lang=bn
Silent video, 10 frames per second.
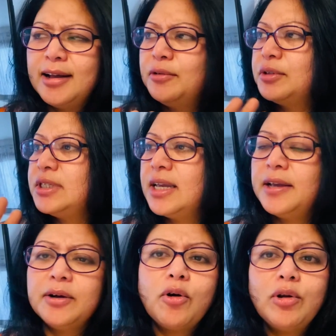হচ্ছে
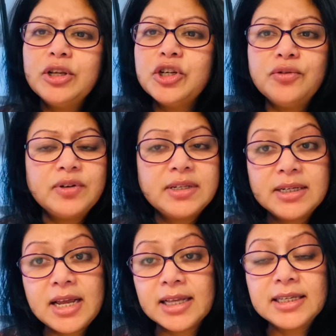কলেজ
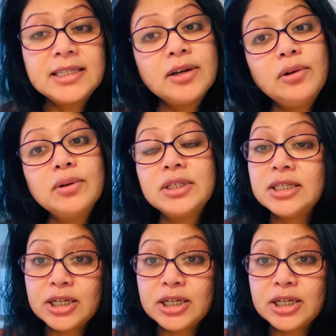ইউনিভার্সিটি আছে যেগুলো হচ্ছে